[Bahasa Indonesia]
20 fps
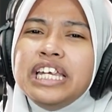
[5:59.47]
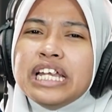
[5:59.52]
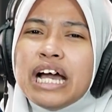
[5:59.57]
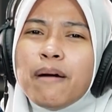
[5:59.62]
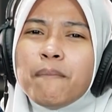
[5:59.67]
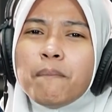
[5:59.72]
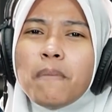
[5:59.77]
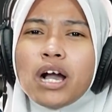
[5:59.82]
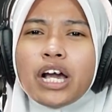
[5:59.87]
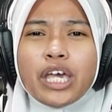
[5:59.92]

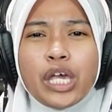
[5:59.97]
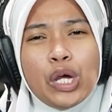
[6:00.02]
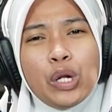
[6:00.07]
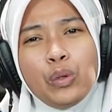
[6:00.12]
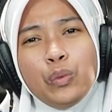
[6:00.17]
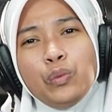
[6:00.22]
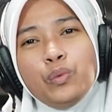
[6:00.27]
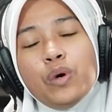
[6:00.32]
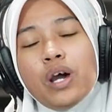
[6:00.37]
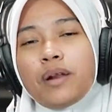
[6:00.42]
dampak
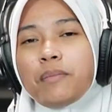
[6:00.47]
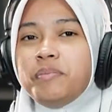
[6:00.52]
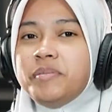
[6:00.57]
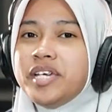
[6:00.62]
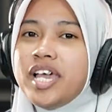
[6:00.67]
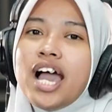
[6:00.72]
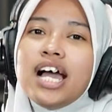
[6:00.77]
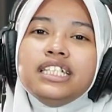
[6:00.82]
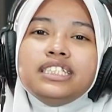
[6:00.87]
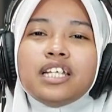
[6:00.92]
yang luar
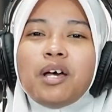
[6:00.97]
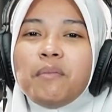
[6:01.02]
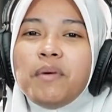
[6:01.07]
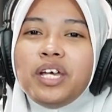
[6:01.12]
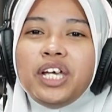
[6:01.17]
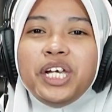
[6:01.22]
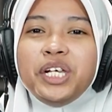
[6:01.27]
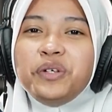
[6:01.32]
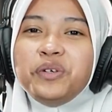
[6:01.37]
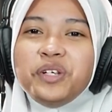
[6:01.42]
biasa
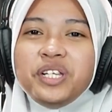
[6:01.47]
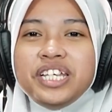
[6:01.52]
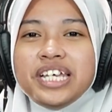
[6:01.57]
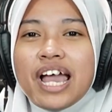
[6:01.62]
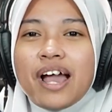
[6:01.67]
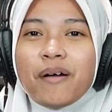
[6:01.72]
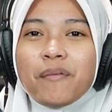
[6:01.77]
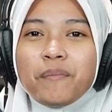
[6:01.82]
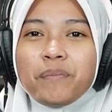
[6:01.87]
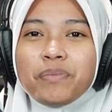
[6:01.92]
bagi
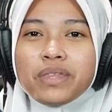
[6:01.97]
dunia.